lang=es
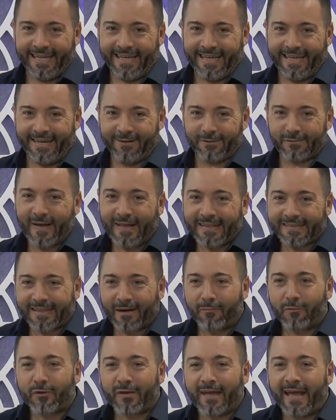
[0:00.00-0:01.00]
Eh, nos
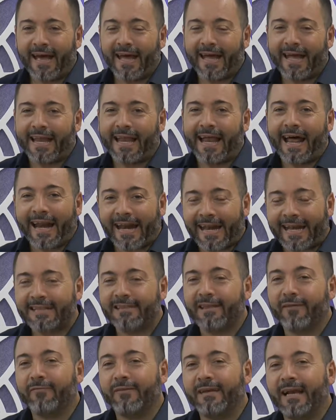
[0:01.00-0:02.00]
adentramos ya en la
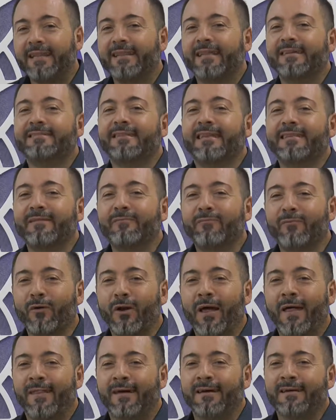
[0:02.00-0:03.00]
recta final de esta
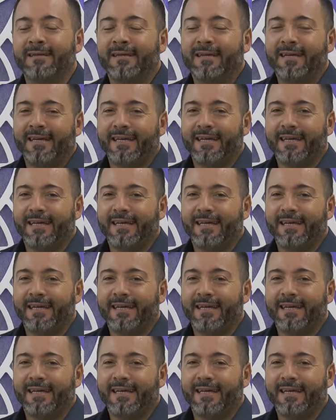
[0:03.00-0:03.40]
temporada.